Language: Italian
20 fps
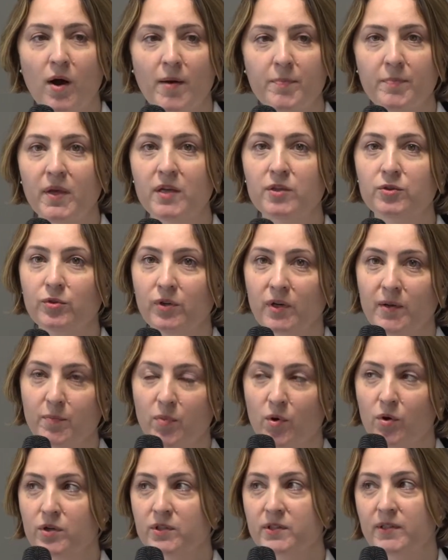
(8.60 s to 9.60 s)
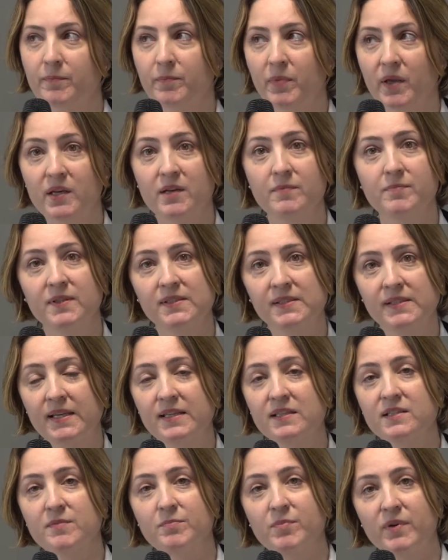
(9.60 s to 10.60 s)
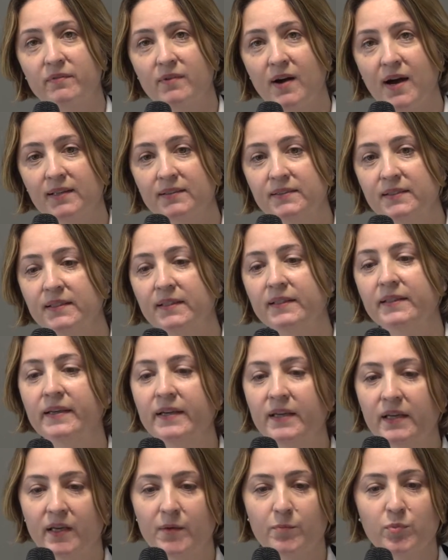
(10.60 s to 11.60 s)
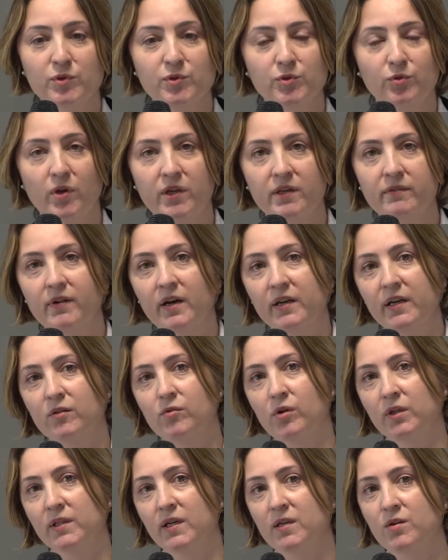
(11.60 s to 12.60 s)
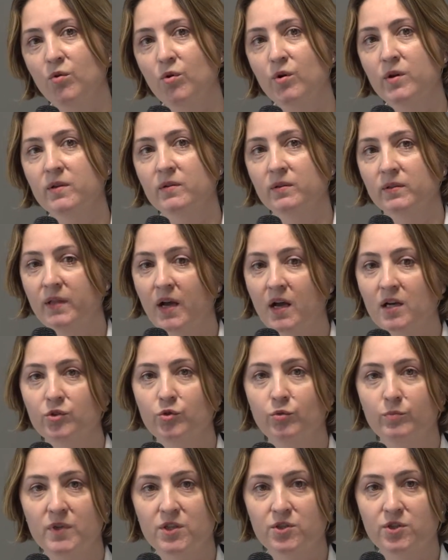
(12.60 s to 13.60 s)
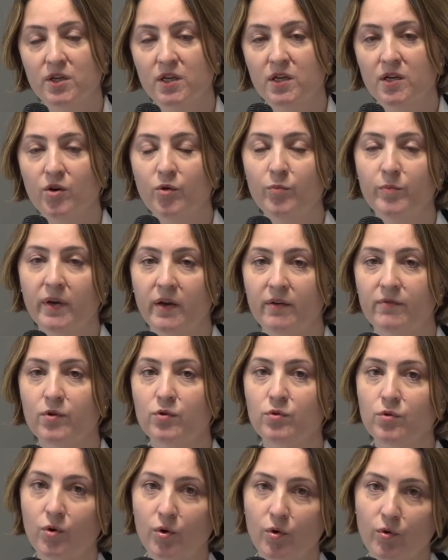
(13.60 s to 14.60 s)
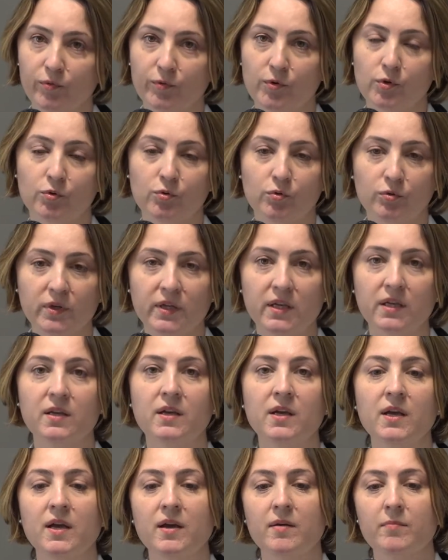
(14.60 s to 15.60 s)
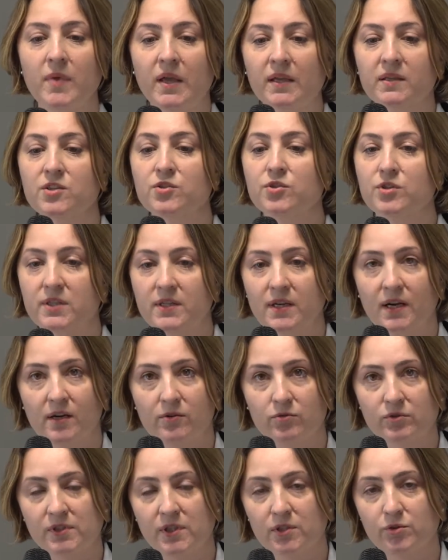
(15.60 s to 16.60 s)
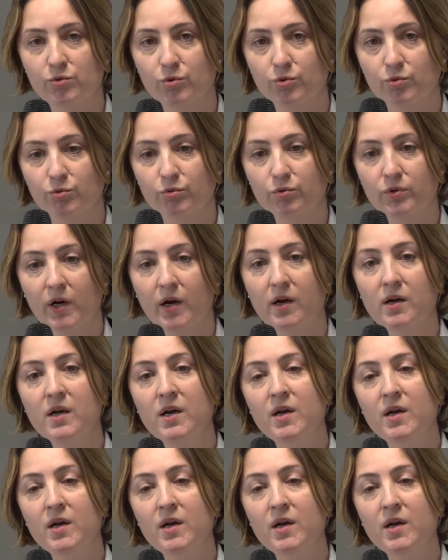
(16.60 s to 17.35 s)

ha aperto le porte per i pazienti privati che possono arrivare qua da noi dal domicilio previo un colloquio con i medici della nostra struttura.